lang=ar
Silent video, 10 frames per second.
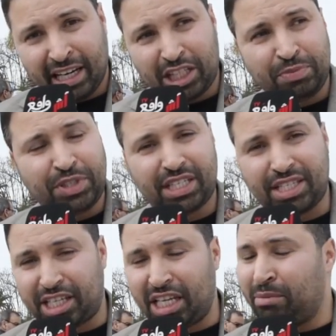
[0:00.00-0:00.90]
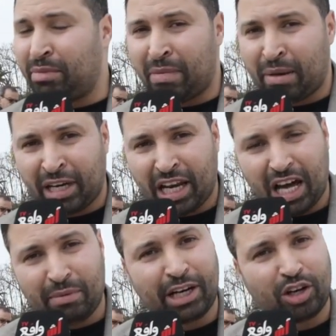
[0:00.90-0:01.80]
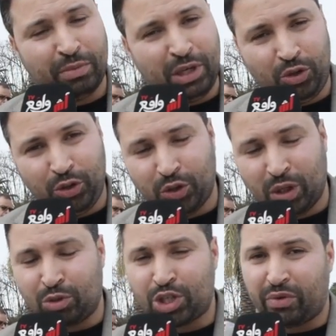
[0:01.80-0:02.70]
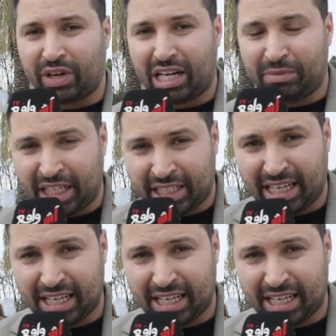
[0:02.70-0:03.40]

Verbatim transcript: غتمشي تسقي الماء من الابار ومن العيون المجاوره للمدينه ديال